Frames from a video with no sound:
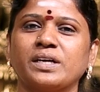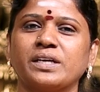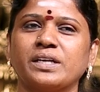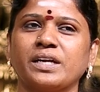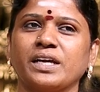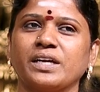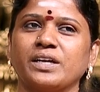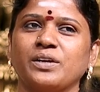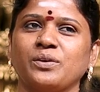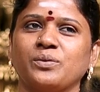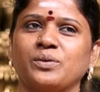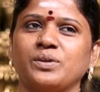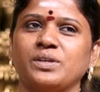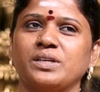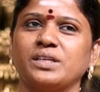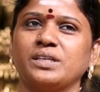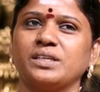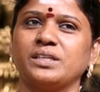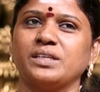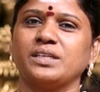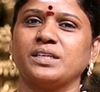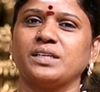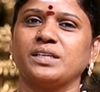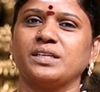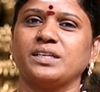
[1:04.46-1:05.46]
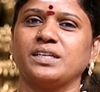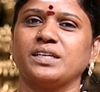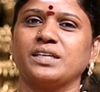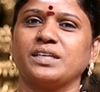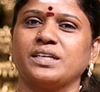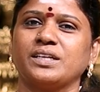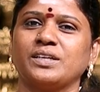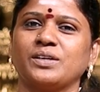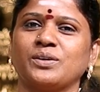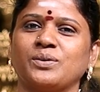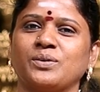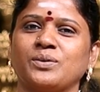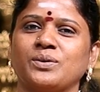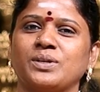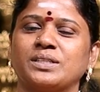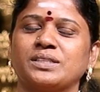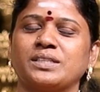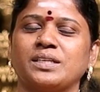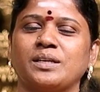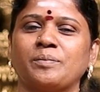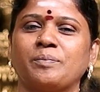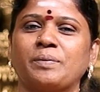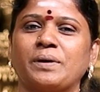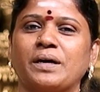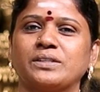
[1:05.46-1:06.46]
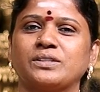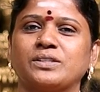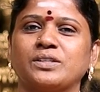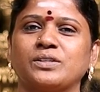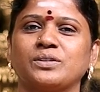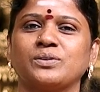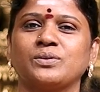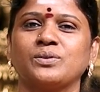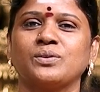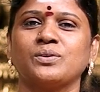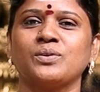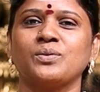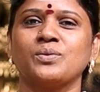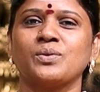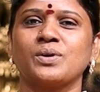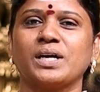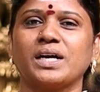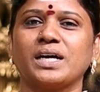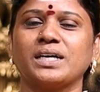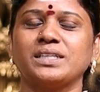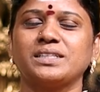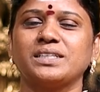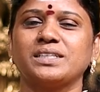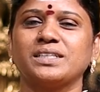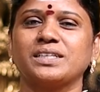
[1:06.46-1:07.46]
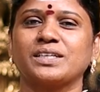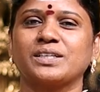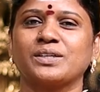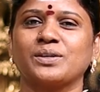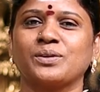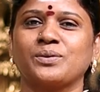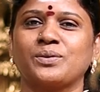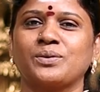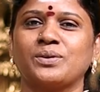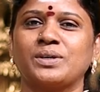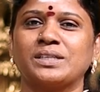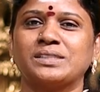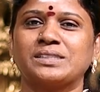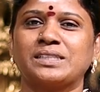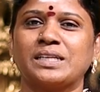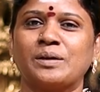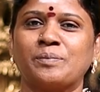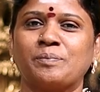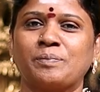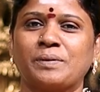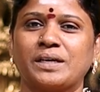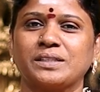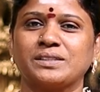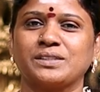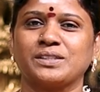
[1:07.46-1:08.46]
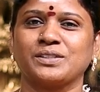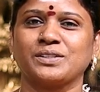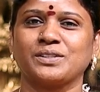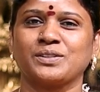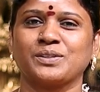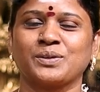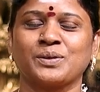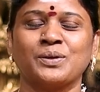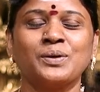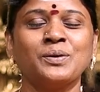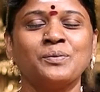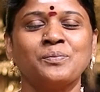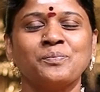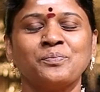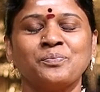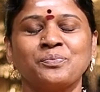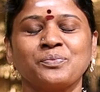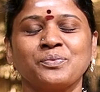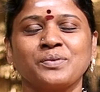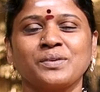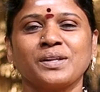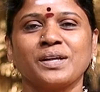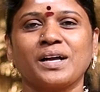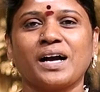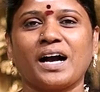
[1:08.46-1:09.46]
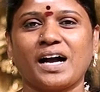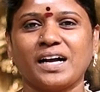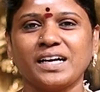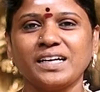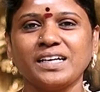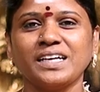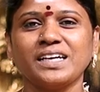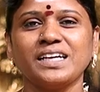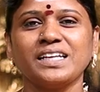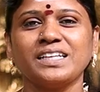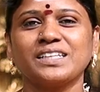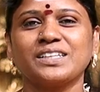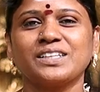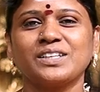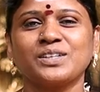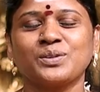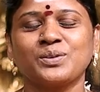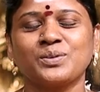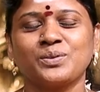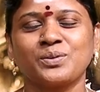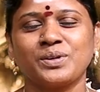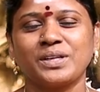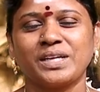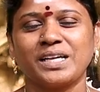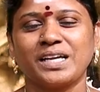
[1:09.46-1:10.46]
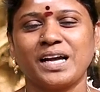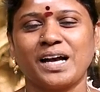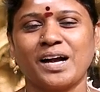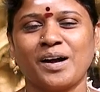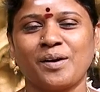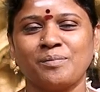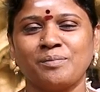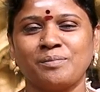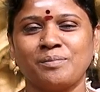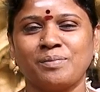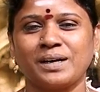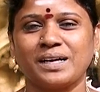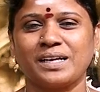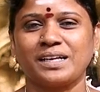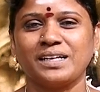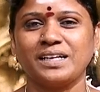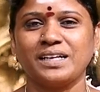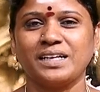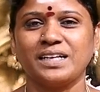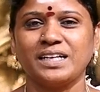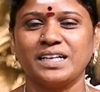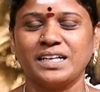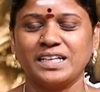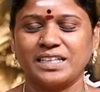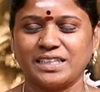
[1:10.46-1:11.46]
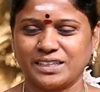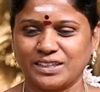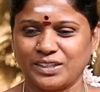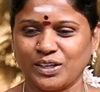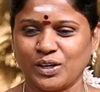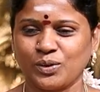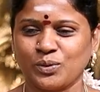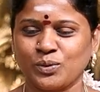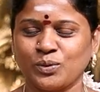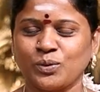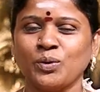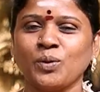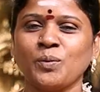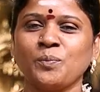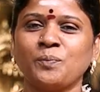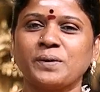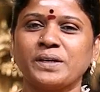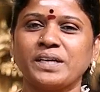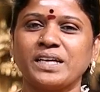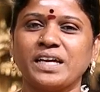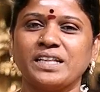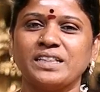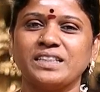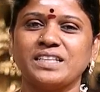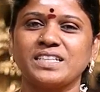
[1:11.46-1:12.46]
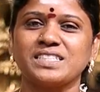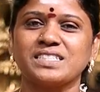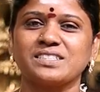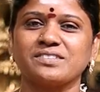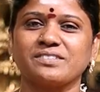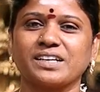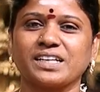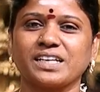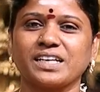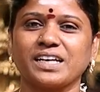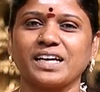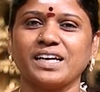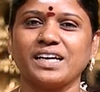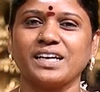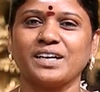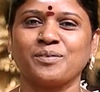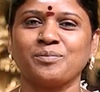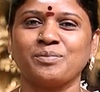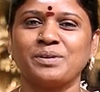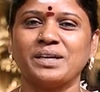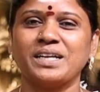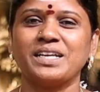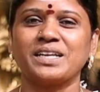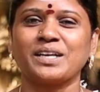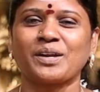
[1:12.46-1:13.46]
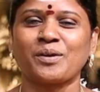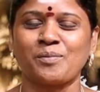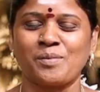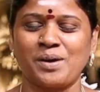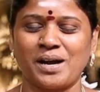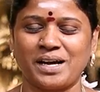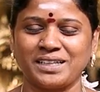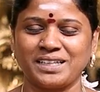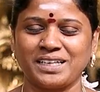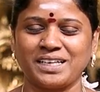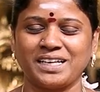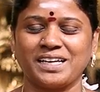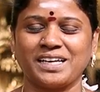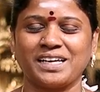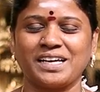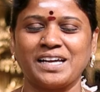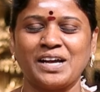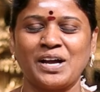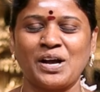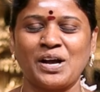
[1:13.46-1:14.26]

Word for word: வாராகி ஒன்று நிற்கிற கோலத்தில் பார்த்துருக்கோம் உட்கார்ந்துருக்கிற கோலத்தில் பார்த்துருக்குறோம் அங்கே இருக்கக்கூடிய அம்பாள் இந்த கூப்பிடு எந்திரிச்சு வர்றேன் அப்படின்ற மாதிரி